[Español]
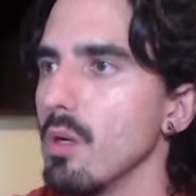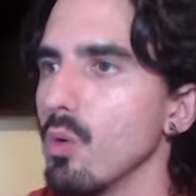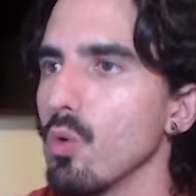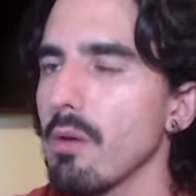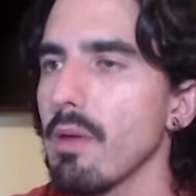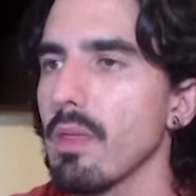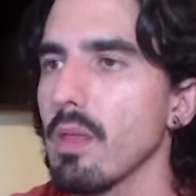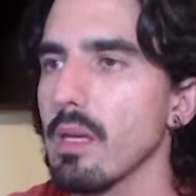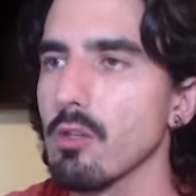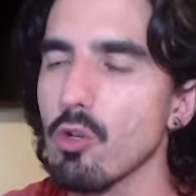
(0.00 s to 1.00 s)
Una vez
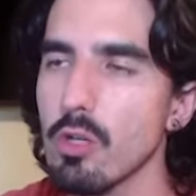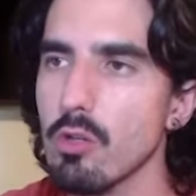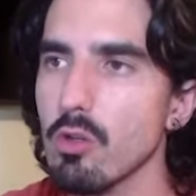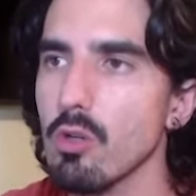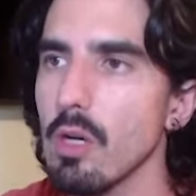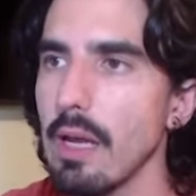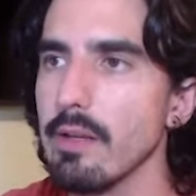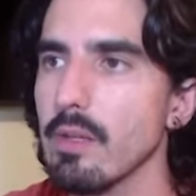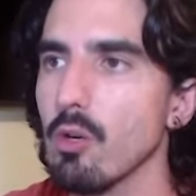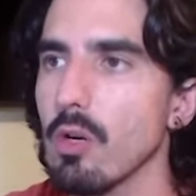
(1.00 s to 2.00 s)
hecho esto, a
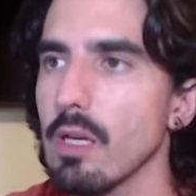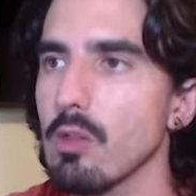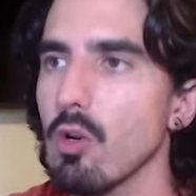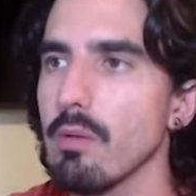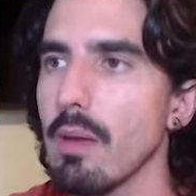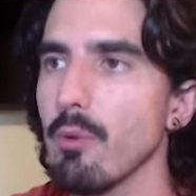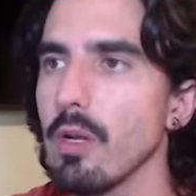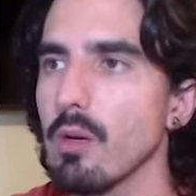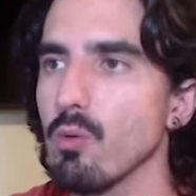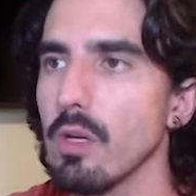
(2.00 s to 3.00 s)
este objeto le voy a
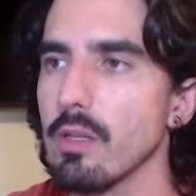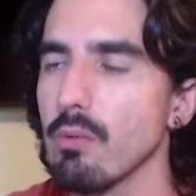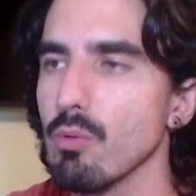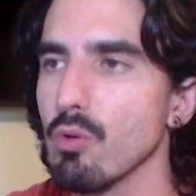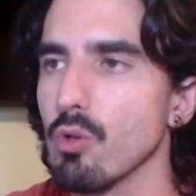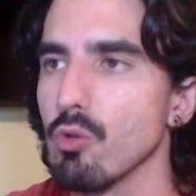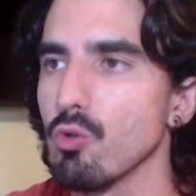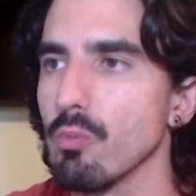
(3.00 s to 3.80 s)
poner un atributo con su